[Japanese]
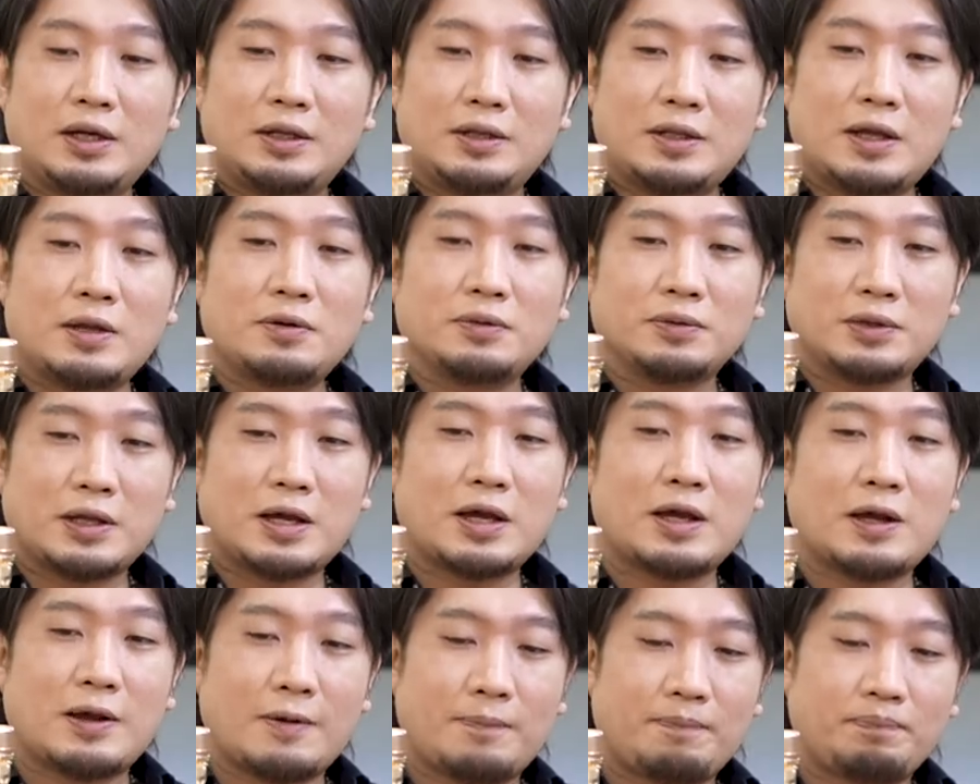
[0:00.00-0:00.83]
なの
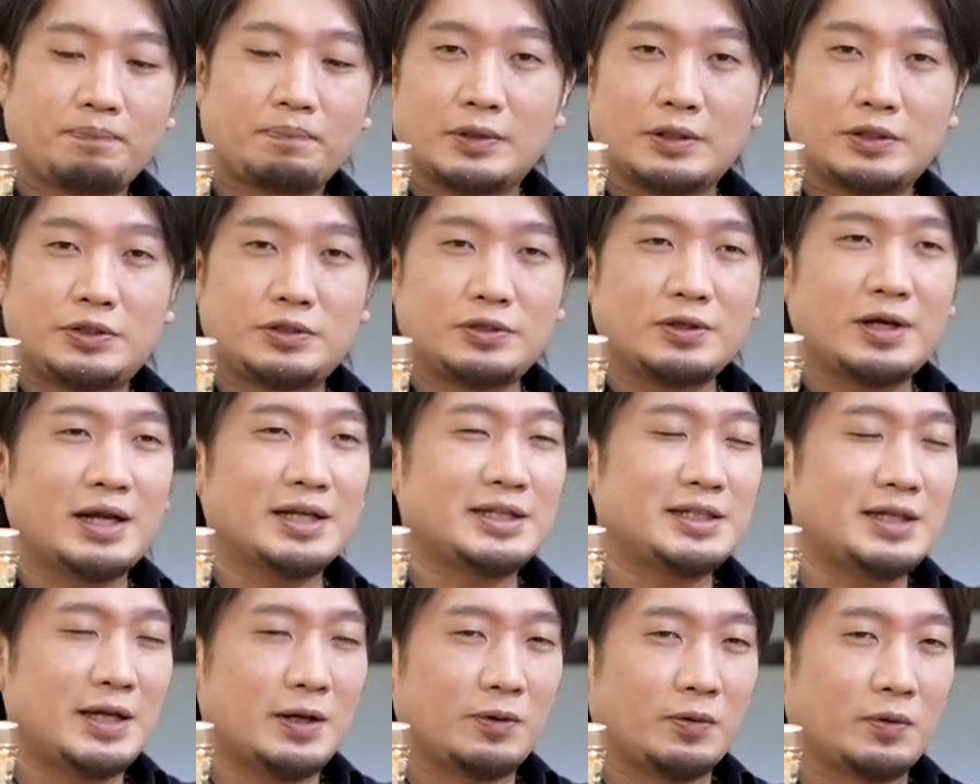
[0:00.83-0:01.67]
で
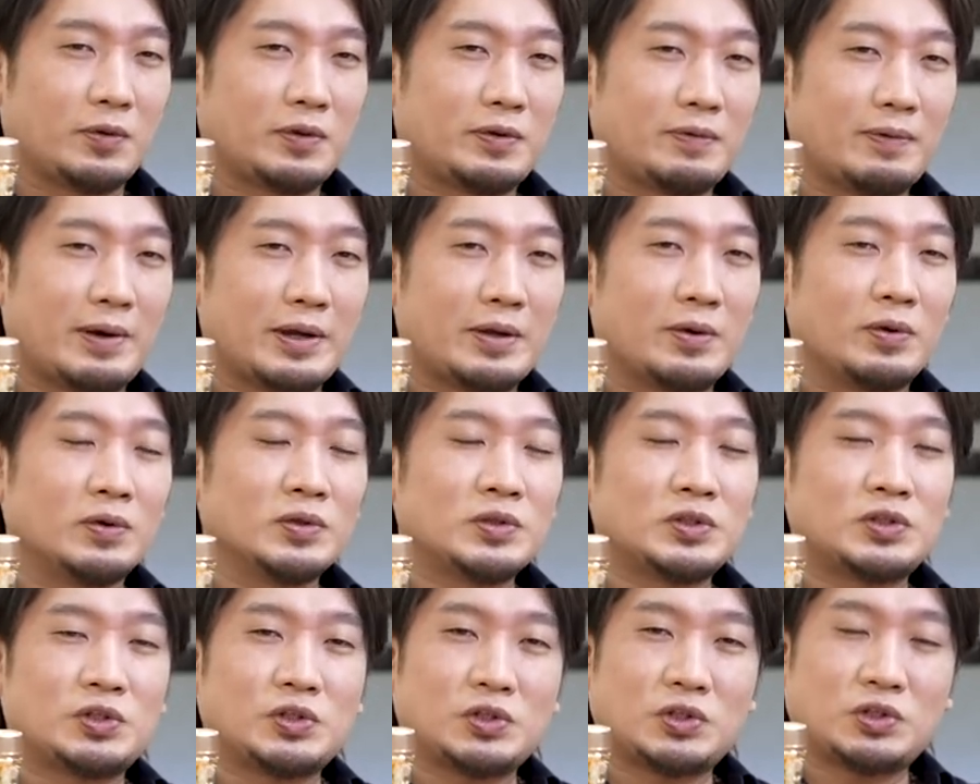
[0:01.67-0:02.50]
18年の時は
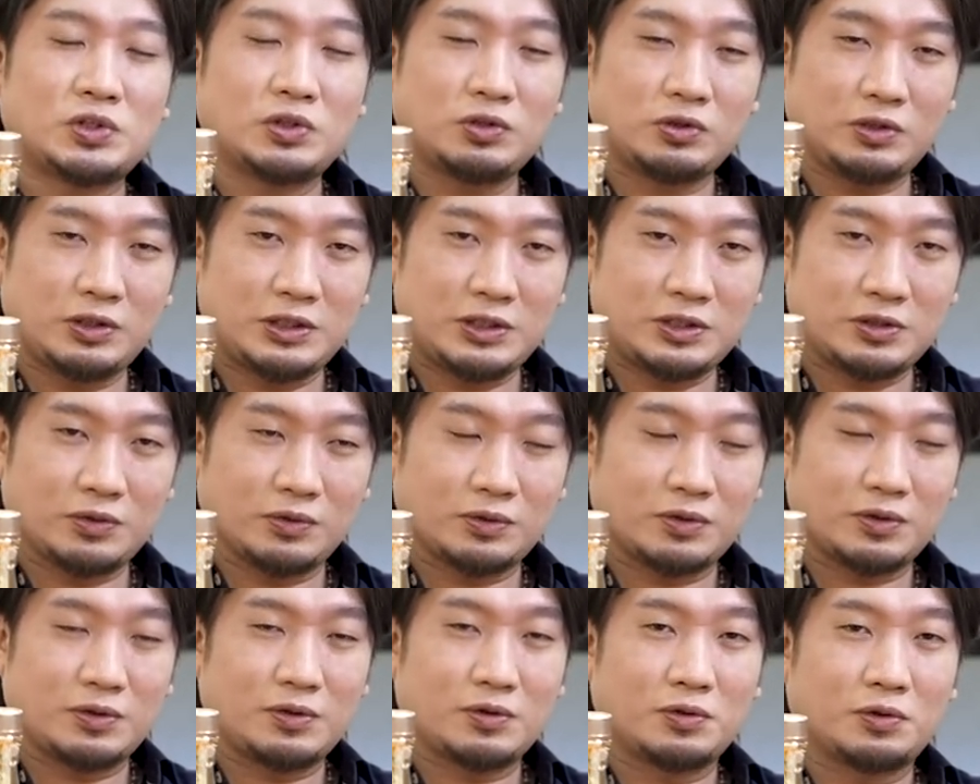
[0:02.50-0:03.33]
40種類以
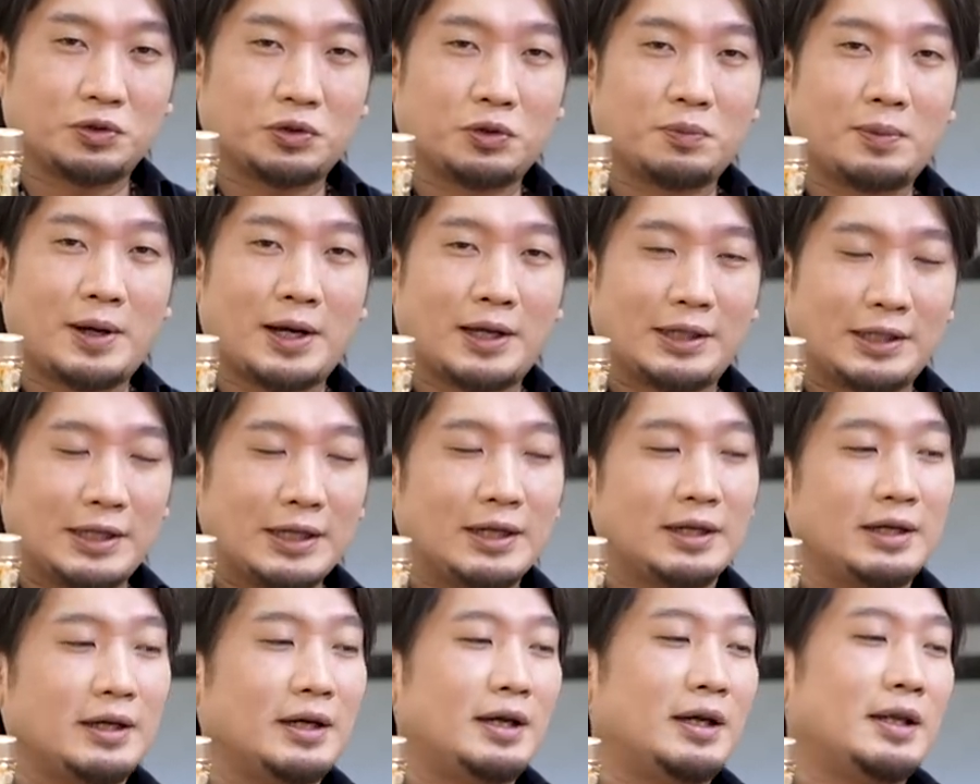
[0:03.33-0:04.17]
上という言葉が
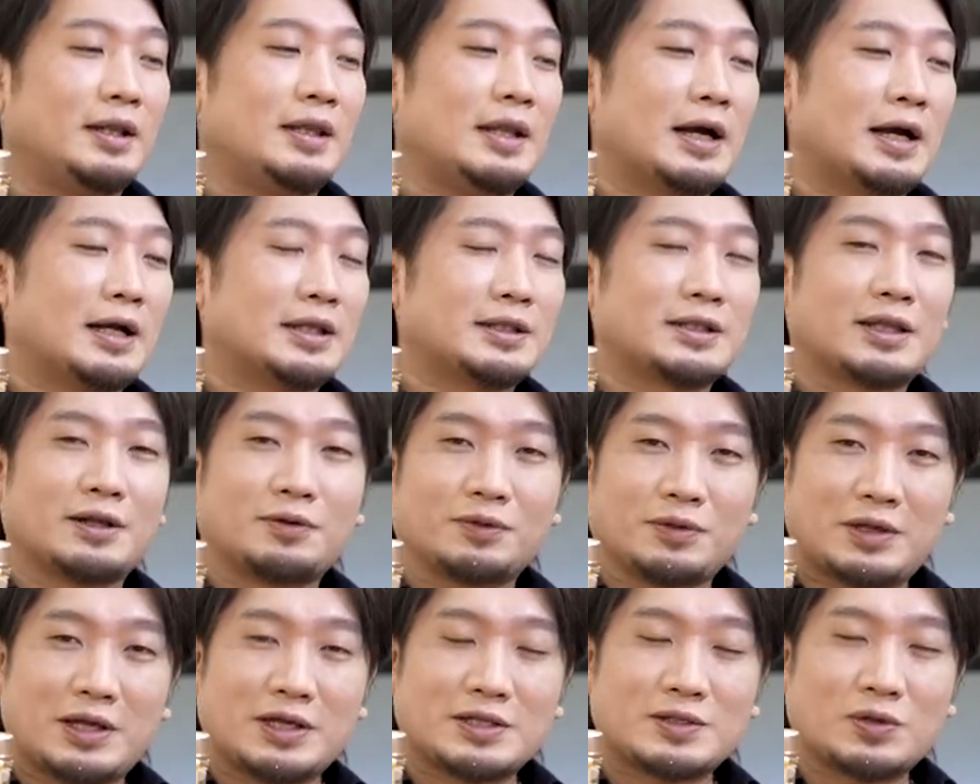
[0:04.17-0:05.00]
ねなかった
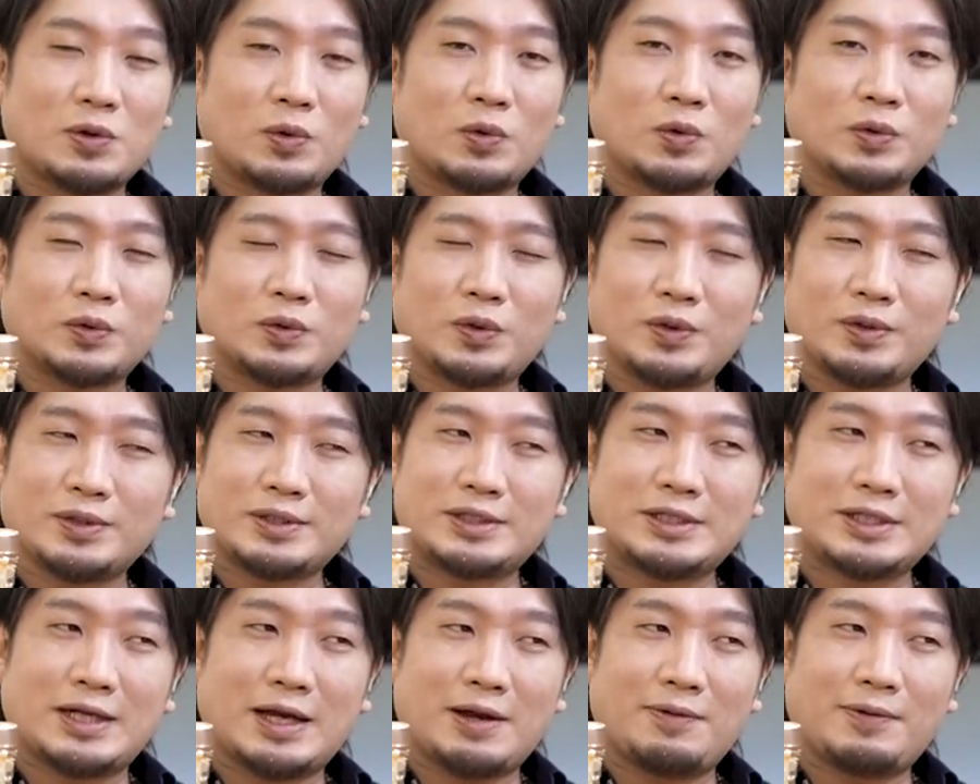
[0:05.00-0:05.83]
ので、そことの
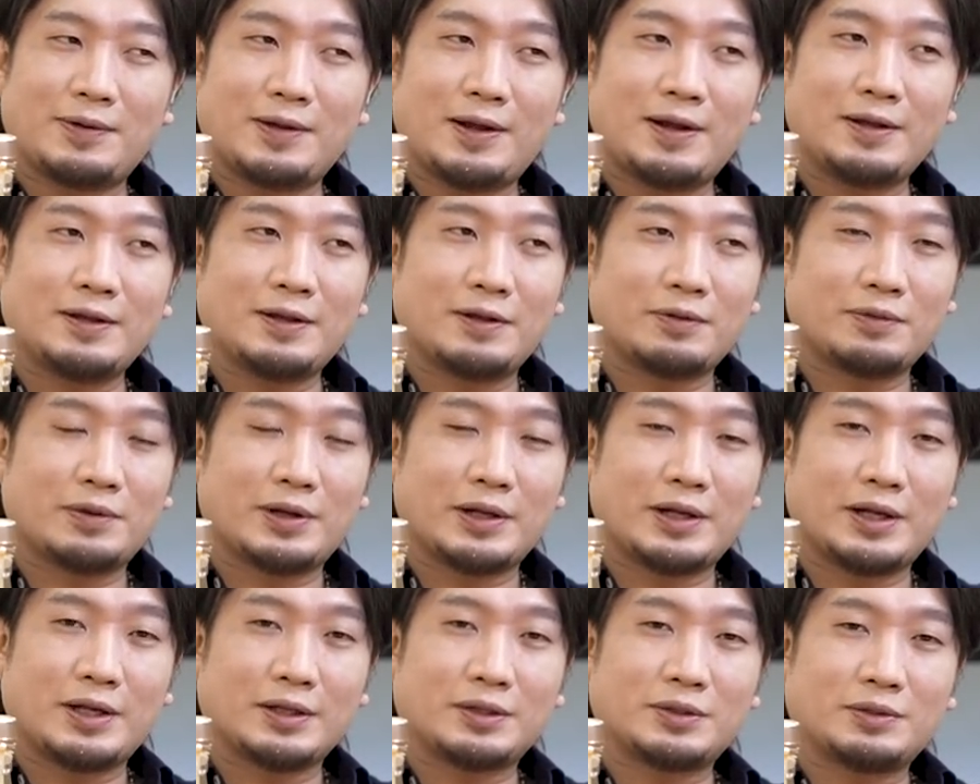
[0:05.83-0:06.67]
違いは何なの
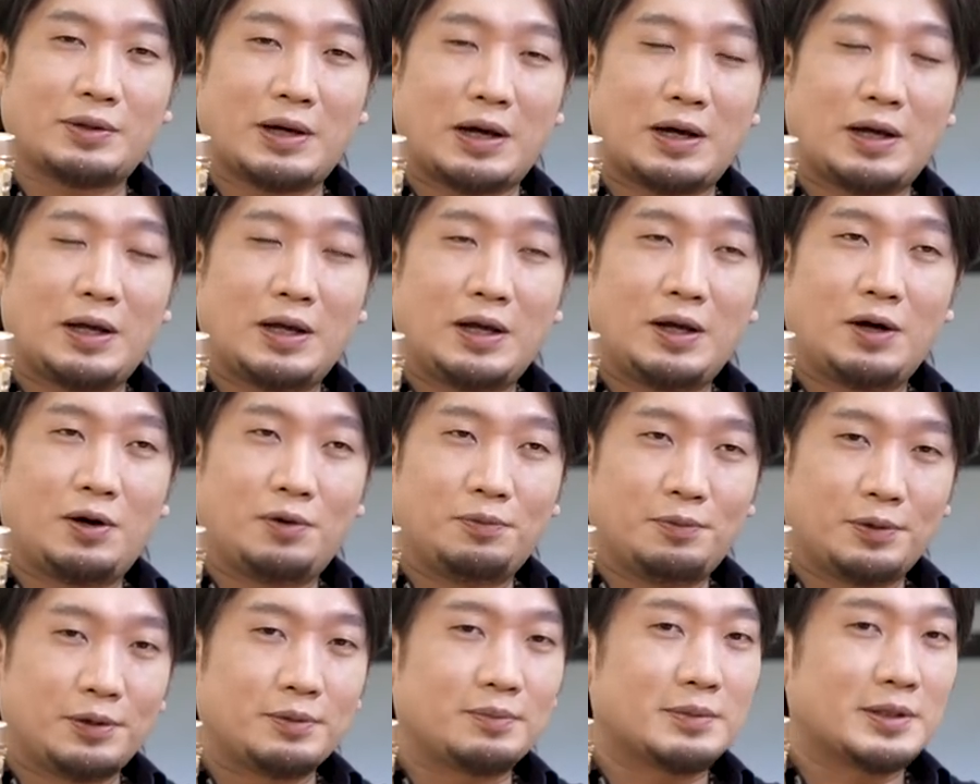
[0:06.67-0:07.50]
かなとは
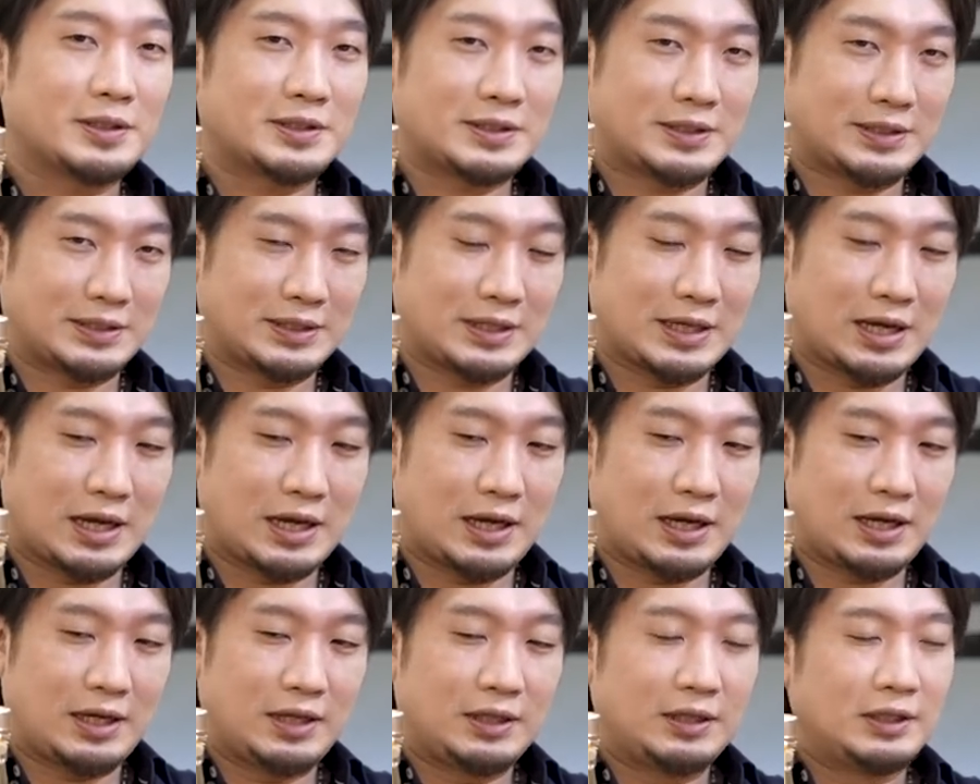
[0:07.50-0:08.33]
思います
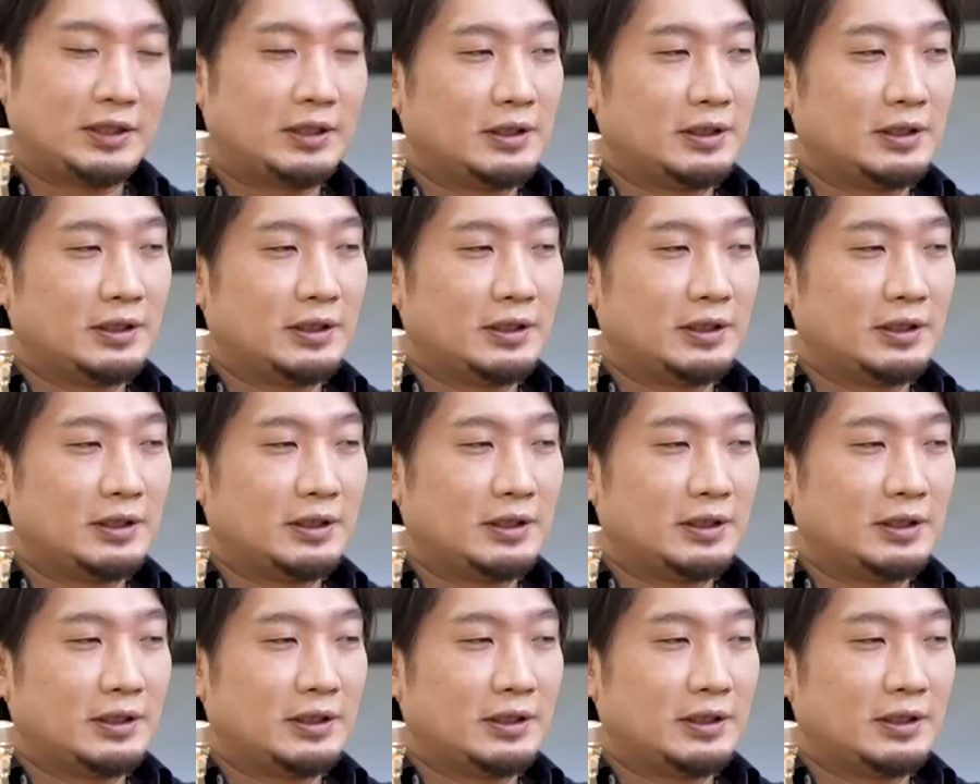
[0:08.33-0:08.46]
が、